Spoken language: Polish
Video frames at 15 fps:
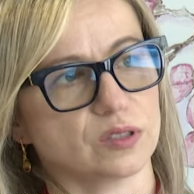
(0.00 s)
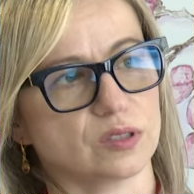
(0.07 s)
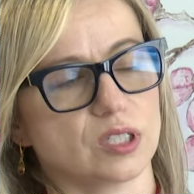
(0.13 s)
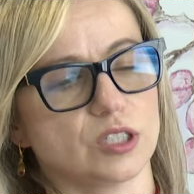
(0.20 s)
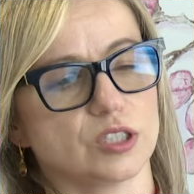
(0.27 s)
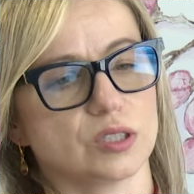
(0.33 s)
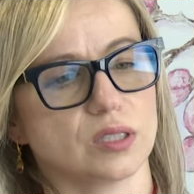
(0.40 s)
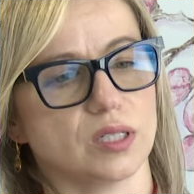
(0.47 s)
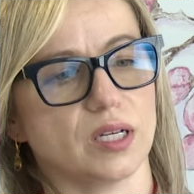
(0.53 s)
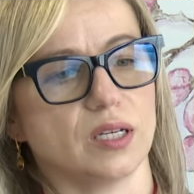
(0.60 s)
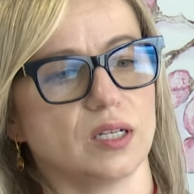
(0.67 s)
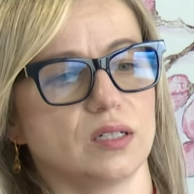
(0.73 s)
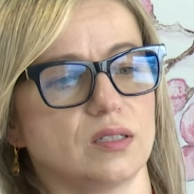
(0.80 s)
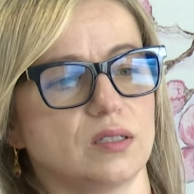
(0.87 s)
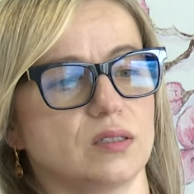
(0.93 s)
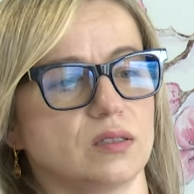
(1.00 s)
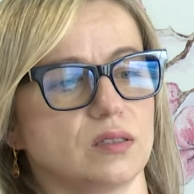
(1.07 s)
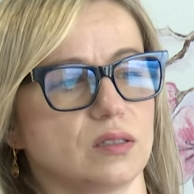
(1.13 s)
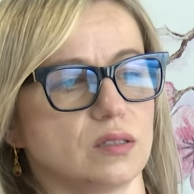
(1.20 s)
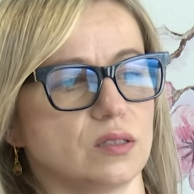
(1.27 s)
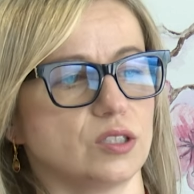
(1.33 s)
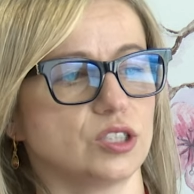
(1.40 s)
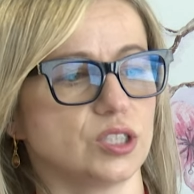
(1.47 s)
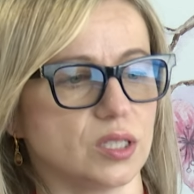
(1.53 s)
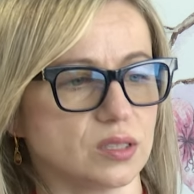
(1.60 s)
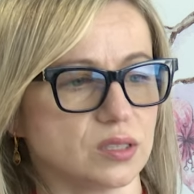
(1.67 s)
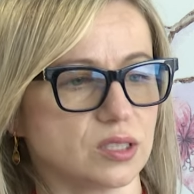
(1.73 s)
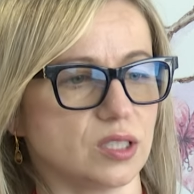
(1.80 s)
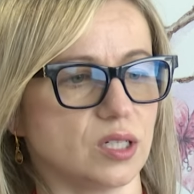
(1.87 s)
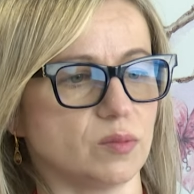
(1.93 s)
co też daje e,
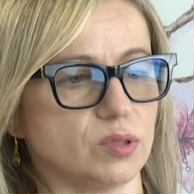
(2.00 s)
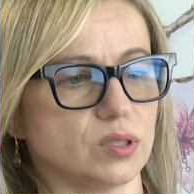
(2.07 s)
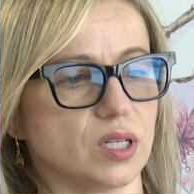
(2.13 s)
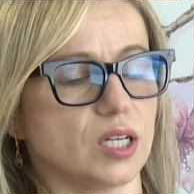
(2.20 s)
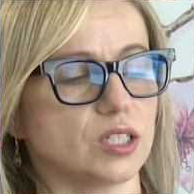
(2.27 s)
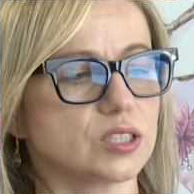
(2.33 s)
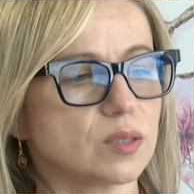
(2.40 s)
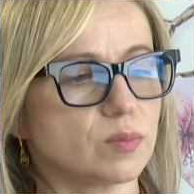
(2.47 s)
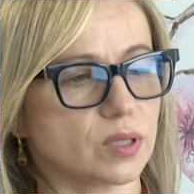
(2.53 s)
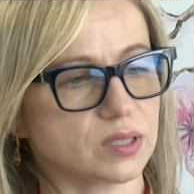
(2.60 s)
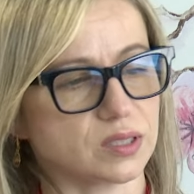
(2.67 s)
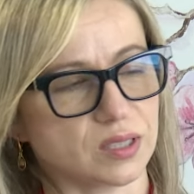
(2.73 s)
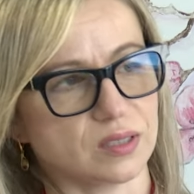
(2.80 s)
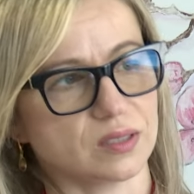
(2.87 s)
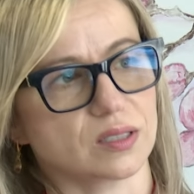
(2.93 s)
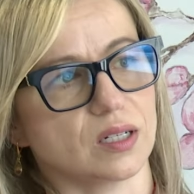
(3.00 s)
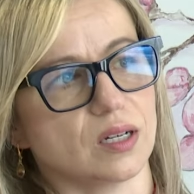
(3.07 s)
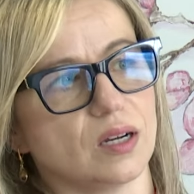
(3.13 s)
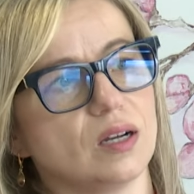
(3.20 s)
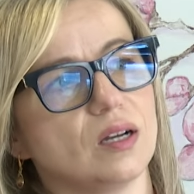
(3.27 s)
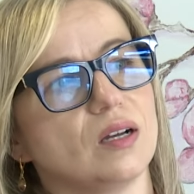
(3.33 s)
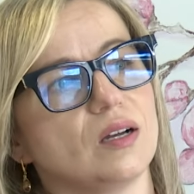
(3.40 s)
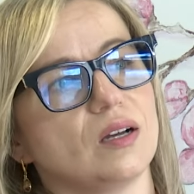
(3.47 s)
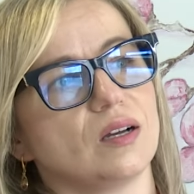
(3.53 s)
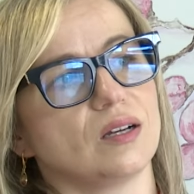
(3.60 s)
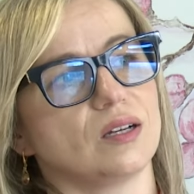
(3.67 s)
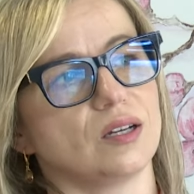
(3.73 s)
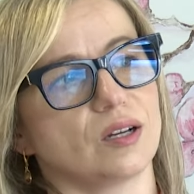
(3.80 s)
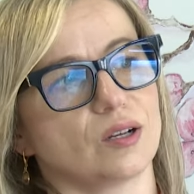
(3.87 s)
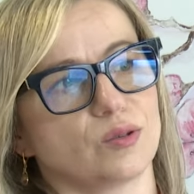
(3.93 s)
szansę, aby każda pacjentka,
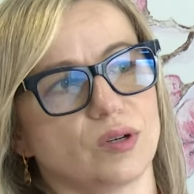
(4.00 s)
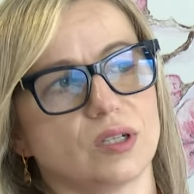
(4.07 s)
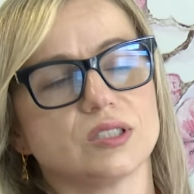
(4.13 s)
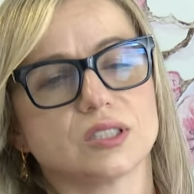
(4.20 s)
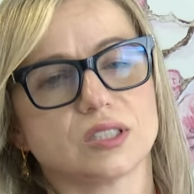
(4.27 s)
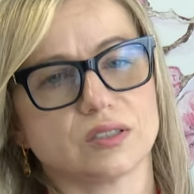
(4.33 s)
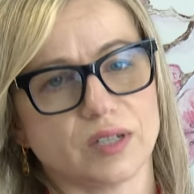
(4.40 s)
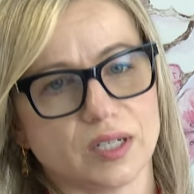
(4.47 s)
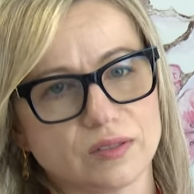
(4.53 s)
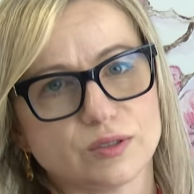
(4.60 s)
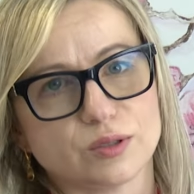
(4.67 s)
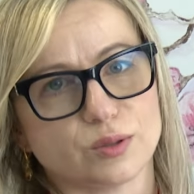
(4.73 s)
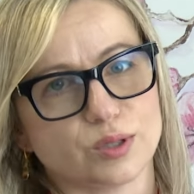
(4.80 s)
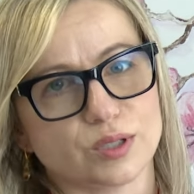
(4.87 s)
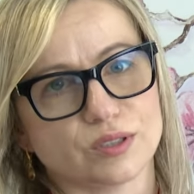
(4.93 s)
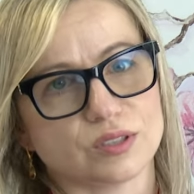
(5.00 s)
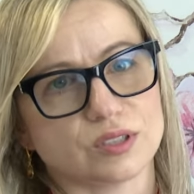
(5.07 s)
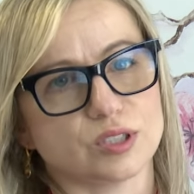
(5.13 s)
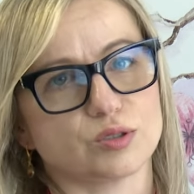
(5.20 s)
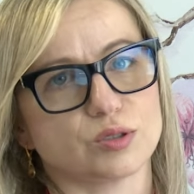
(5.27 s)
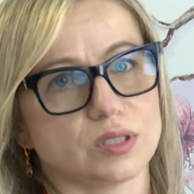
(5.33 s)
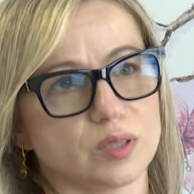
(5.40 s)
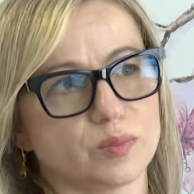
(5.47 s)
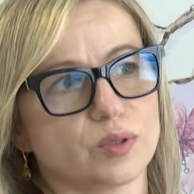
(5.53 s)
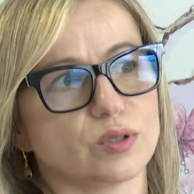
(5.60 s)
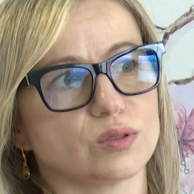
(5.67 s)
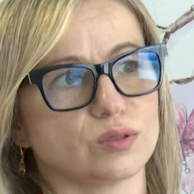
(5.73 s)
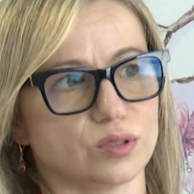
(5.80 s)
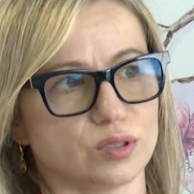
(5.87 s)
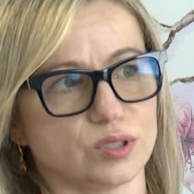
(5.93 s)
e, która się kwalifikuje do znieczulenia
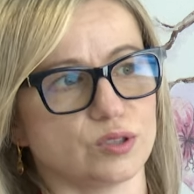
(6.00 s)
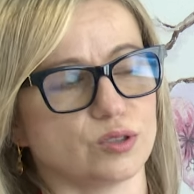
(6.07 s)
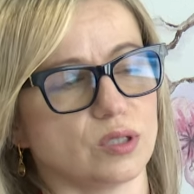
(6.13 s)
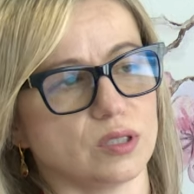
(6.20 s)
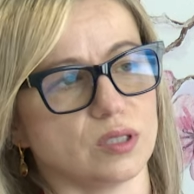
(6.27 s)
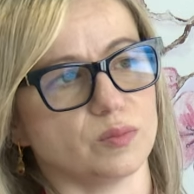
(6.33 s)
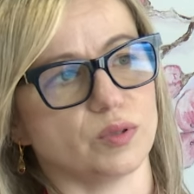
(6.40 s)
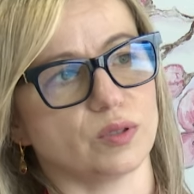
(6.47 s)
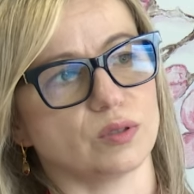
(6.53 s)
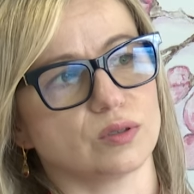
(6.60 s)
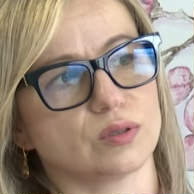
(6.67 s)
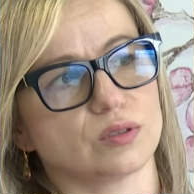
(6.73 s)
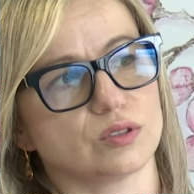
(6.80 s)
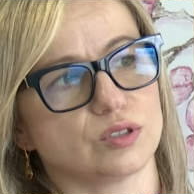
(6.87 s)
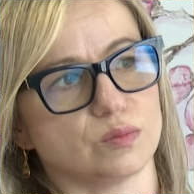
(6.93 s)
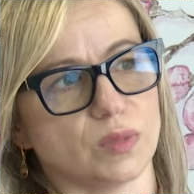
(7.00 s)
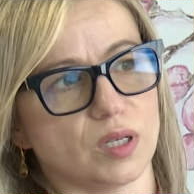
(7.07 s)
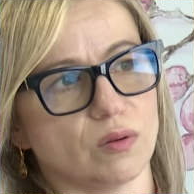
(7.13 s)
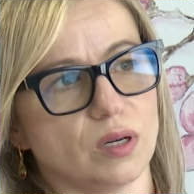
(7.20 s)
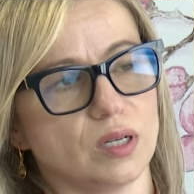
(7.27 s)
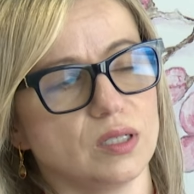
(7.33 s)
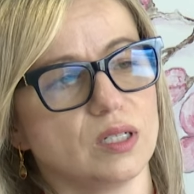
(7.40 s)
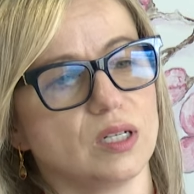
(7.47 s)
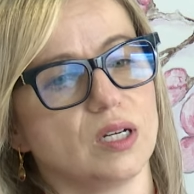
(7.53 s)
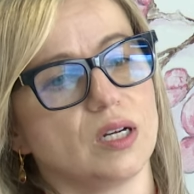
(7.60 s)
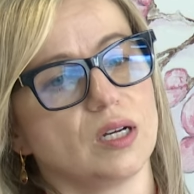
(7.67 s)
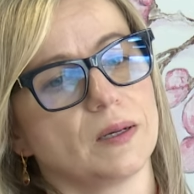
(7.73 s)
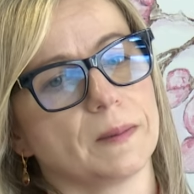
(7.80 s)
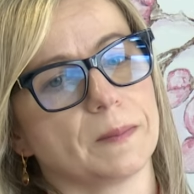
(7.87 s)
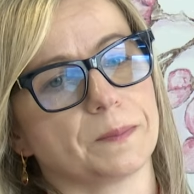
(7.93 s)
porodu, to znieczulenie porodu otrzymała.
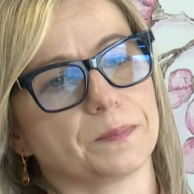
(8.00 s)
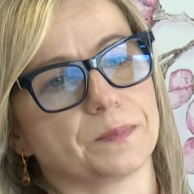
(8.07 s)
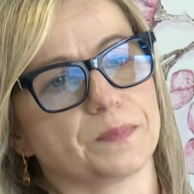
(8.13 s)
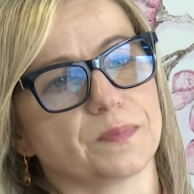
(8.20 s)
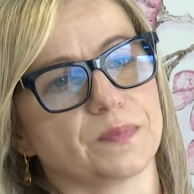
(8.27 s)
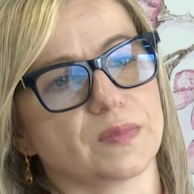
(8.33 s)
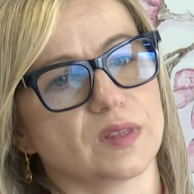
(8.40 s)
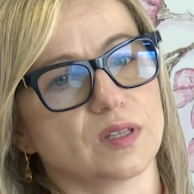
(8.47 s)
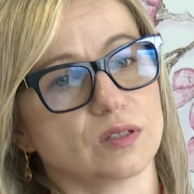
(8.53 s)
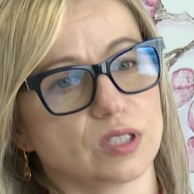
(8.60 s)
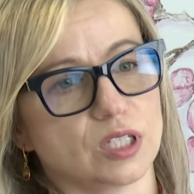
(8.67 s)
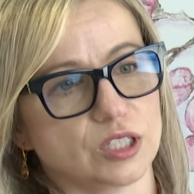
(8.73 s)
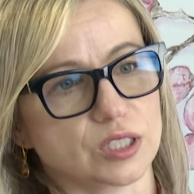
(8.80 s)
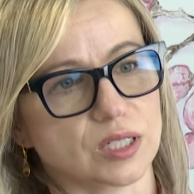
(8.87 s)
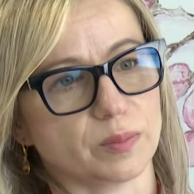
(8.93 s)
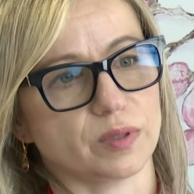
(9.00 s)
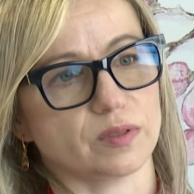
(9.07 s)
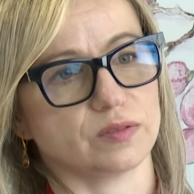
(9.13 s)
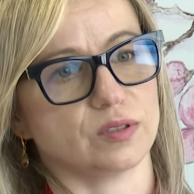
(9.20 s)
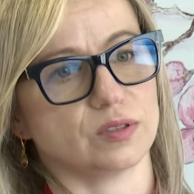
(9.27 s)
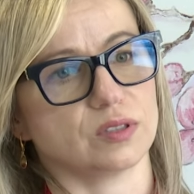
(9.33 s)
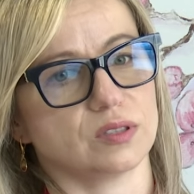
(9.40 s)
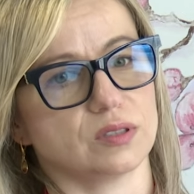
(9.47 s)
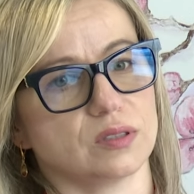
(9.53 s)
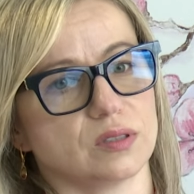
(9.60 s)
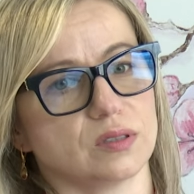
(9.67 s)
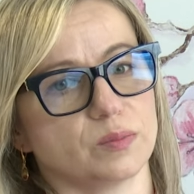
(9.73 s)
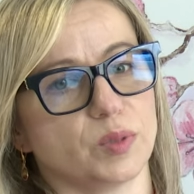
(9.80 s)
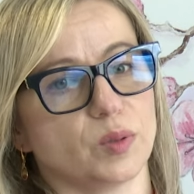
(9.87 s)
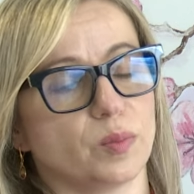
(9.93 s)
Mm, to też na pewno
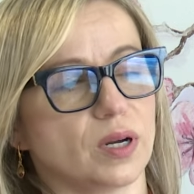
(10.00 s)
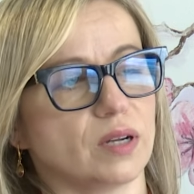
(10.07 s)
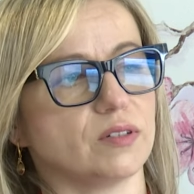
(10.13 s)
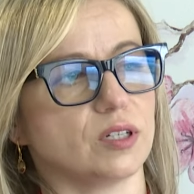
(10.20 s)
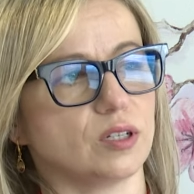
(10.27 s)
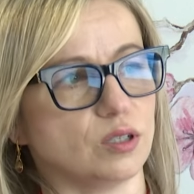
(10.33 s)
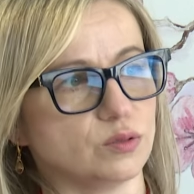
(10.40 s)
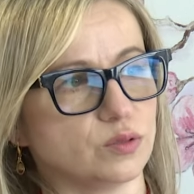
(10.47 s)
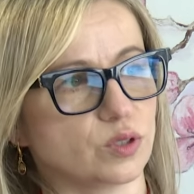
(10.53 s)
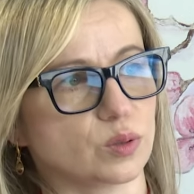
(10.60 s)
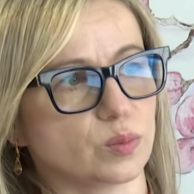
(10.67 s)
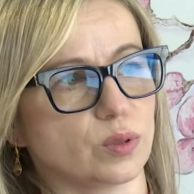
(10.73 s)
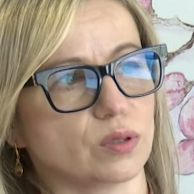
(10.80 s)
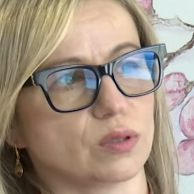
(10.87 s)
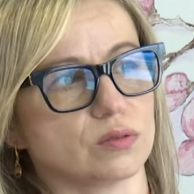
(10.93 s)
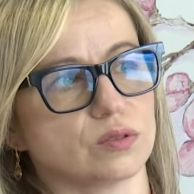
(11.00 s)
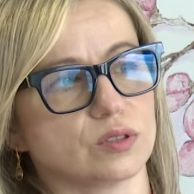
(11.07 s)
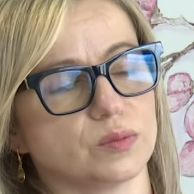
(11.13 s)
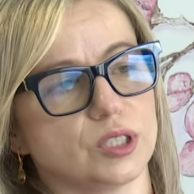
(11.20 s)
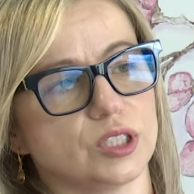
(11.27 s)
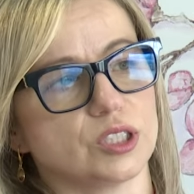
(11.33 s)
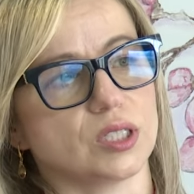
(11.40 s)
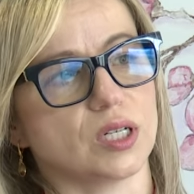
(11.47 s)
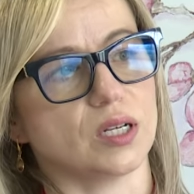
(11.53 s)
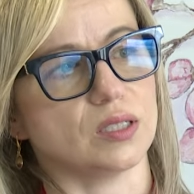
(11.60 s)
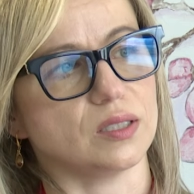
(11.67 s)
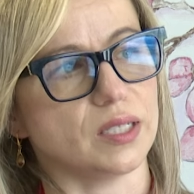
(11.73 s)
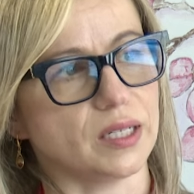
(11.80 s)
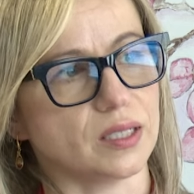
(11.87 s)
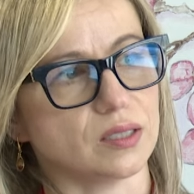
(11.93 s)
e, poprawia komfort porodu, zmniejsza
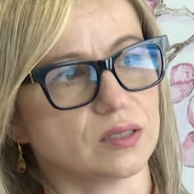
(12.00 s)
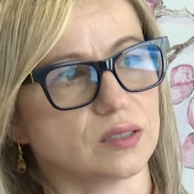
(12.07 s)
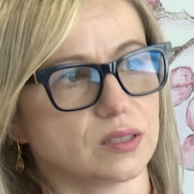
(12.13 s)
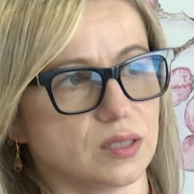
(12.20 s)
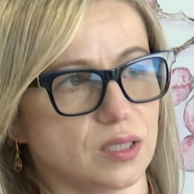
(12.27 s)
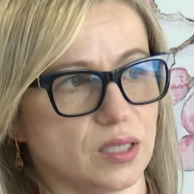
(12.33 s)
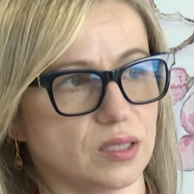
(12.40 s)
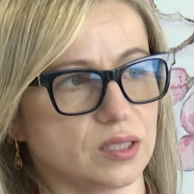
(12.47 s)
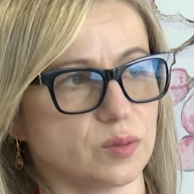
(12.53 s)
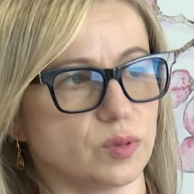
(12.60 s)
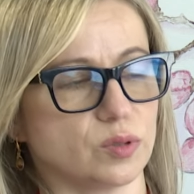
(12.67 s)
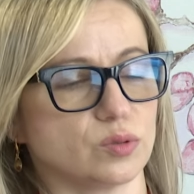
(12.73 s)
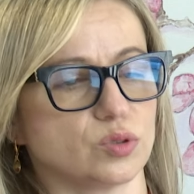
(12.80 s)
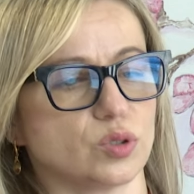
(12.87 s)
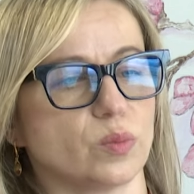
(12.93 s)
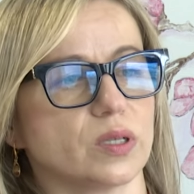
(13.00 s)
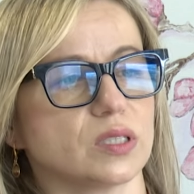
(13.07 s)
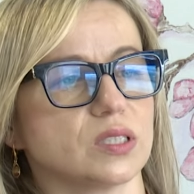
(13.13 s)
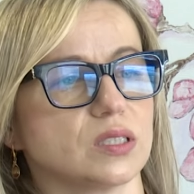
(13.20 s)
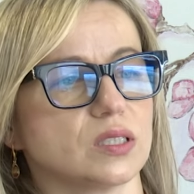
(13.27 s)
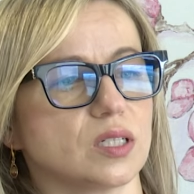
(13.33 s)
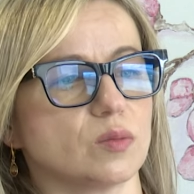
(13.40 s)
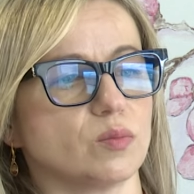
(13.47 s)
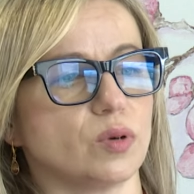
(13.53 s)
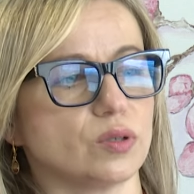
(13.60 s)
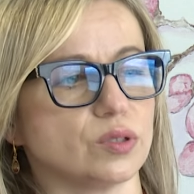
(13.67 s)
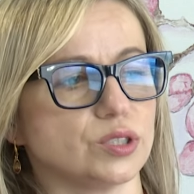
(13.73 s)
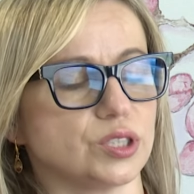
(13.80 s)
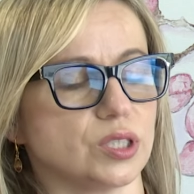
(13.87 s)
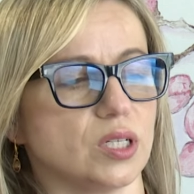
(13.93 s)
lęk, stres, bo dużo pacjentek
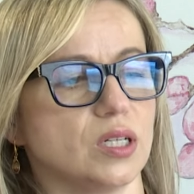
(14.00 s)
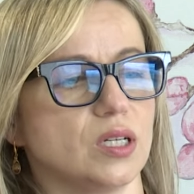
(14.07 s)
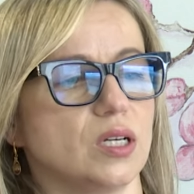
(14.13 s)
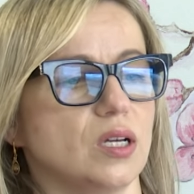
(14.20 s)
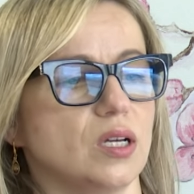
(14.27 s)
boi się